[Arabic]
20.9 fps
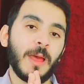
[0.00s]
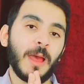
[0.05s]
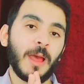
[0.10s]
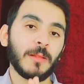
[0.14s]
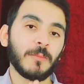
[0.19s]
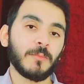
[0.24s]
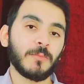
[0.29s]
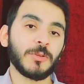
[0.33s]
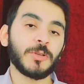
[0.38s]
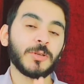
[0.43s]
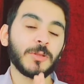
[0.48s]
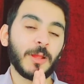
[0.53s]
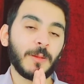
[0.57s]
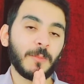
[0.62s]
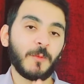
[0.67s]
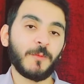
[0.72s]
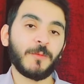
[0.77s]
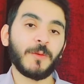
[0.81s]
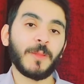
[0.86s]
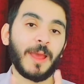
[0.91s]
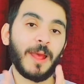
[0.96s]
البشرى
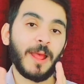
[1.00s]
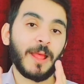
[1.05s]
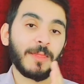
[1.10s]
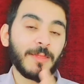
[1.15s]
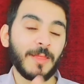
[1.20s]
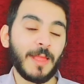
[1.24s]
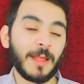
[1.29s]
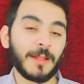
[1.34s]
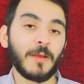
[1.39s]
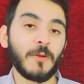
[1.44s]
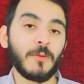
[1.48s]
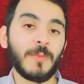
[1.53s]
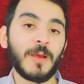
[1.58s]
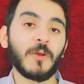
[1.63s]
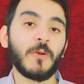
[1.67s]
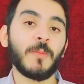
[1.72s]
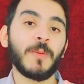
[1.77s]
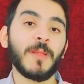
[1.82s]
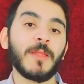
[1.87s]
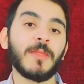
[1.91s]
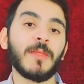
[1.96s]
المفرحه اثناء نومك
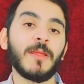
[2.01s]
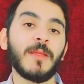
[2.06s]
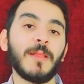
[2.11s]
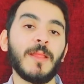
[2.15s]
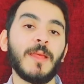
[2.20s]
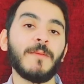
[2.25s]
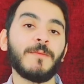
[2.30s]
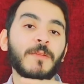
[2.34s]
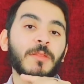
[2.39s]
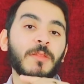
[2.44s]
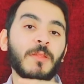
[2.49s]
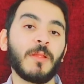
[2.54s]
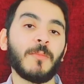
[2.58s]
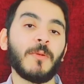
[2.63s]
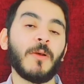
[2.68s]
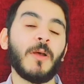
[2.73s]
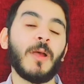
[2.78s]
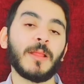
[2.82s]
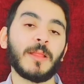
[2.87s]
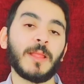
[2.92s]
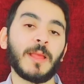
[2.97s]
وباذن الله في
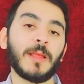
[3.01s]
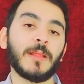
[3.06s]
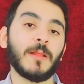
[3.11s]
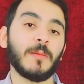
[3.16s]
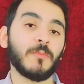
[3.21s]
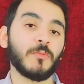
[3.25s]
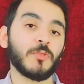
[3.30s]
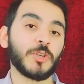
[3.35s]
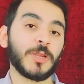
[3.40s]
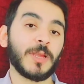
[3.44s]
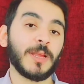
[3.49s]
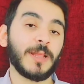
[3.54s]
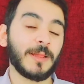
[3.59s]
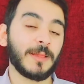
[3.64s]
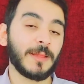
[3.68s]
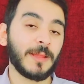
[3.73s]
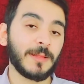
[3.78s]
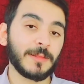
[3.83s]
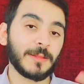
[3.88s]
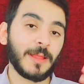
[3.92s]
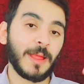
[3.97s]
الصباح هتجد المشكله
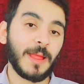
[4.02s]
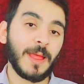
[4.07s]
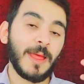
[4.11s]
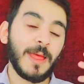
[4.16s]
اللي انت